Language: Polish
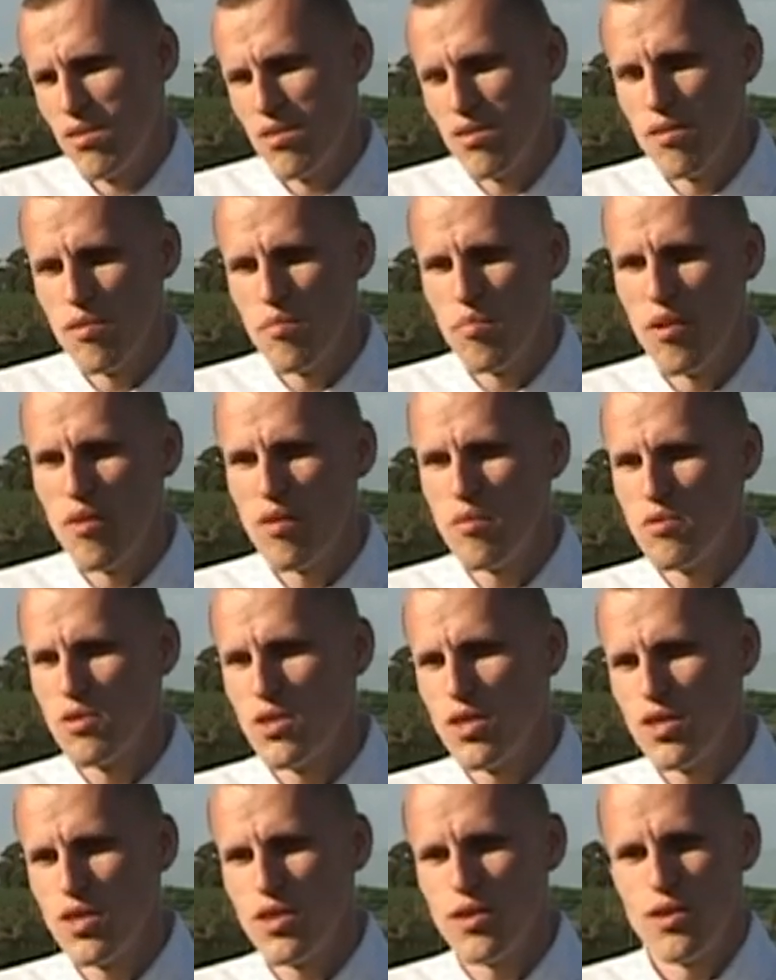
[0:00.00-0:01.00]
No powiem
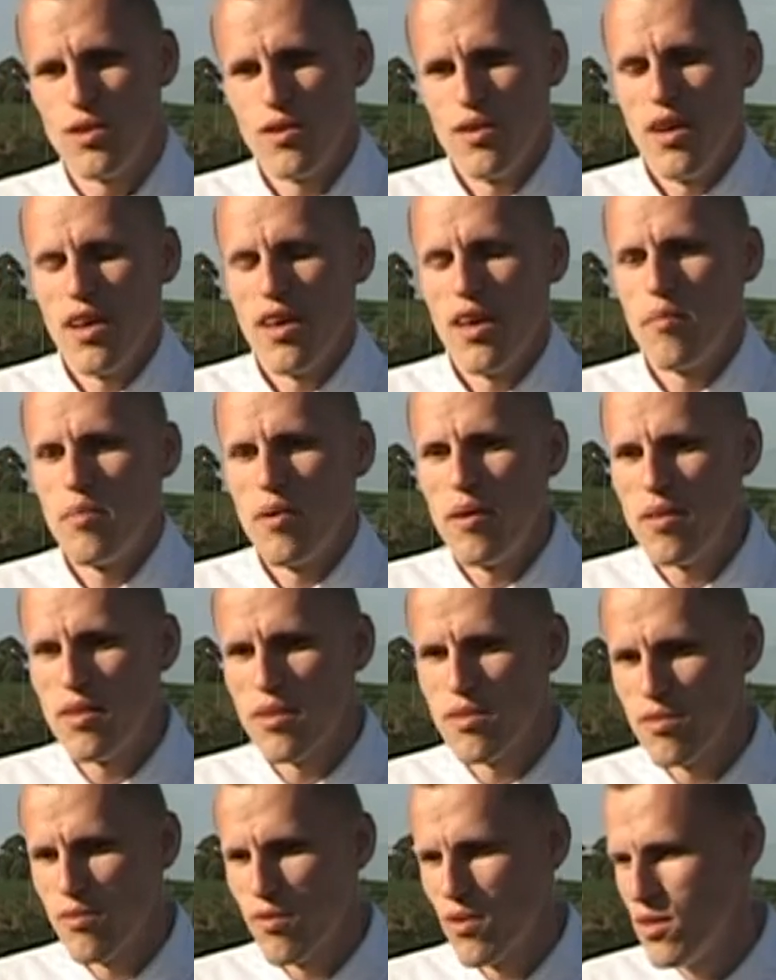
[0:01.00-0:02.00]
szczerze, że jak ja
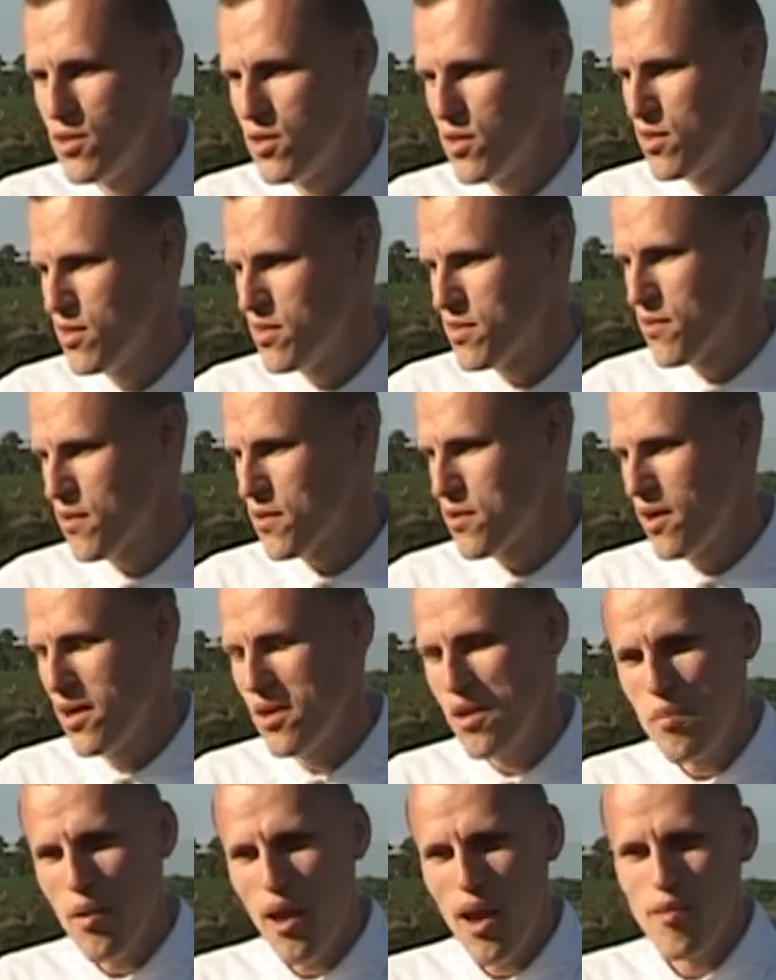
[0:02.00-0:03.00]
pamiętam swoje dzieciństwo, to
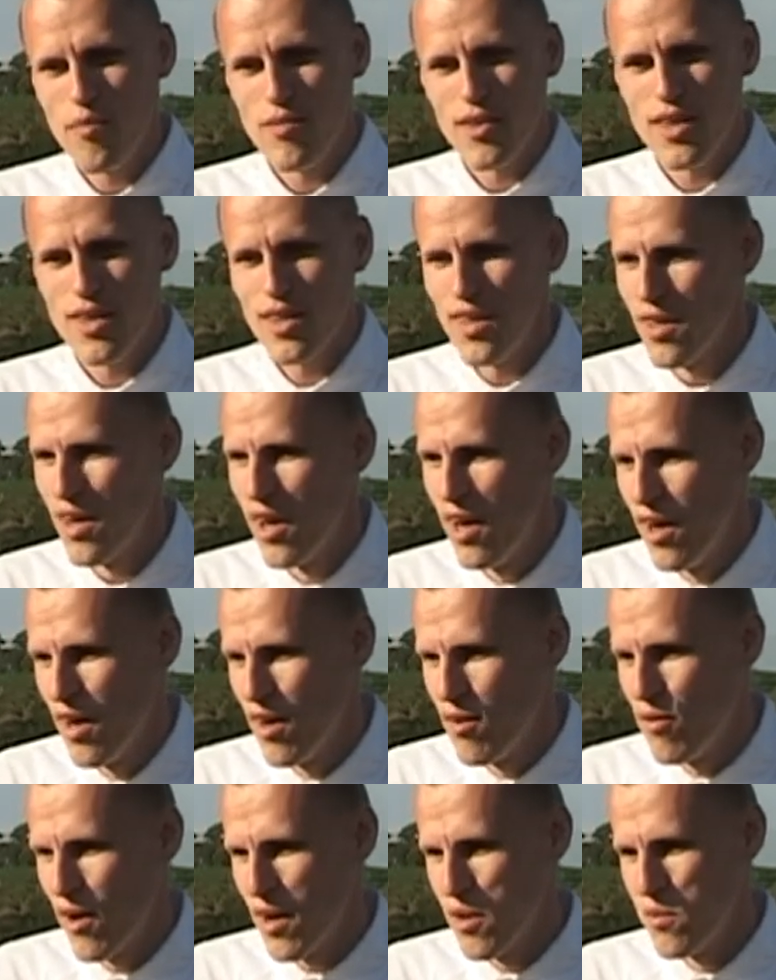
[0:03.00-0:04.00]
ja nie miałem takich
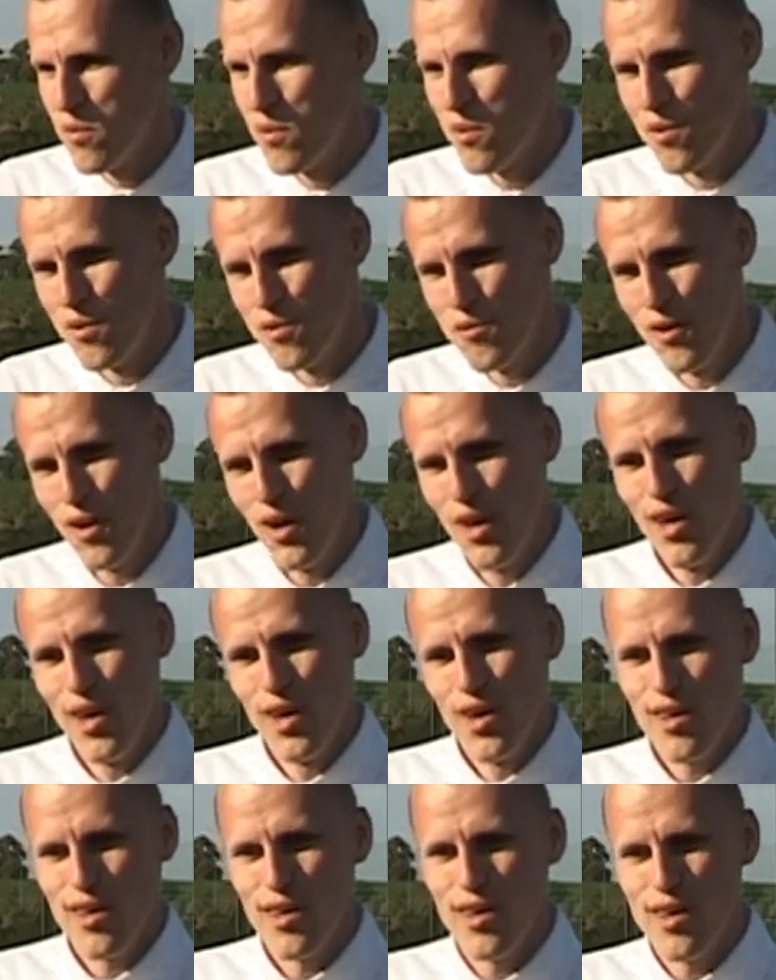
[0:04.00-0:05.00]
warunków,
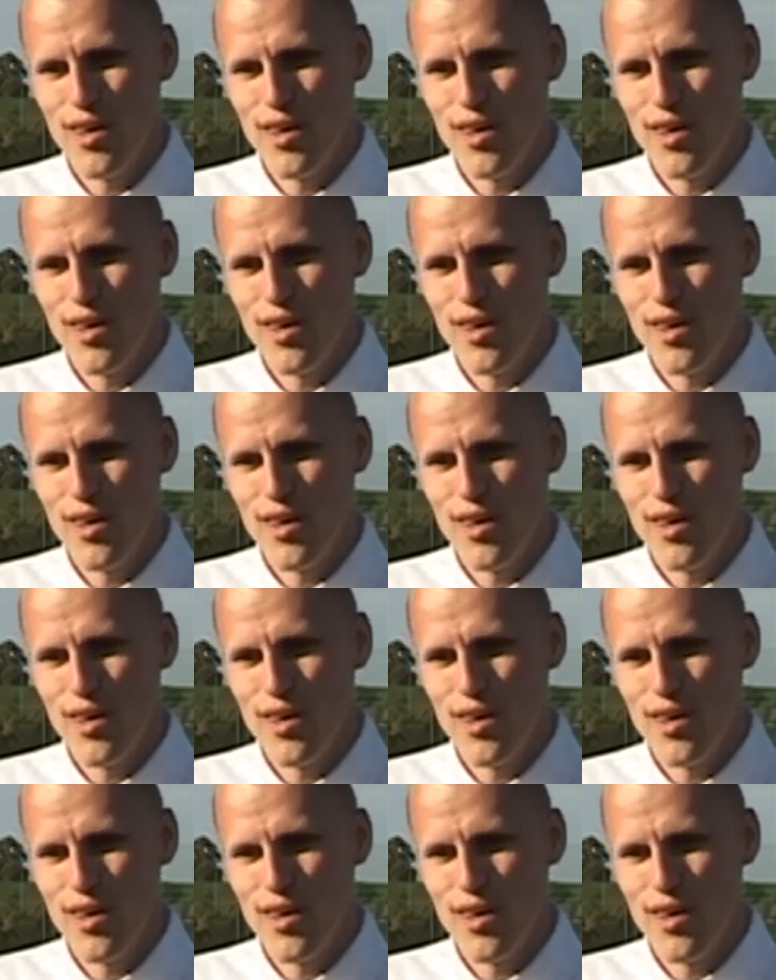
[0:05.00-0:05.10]
e,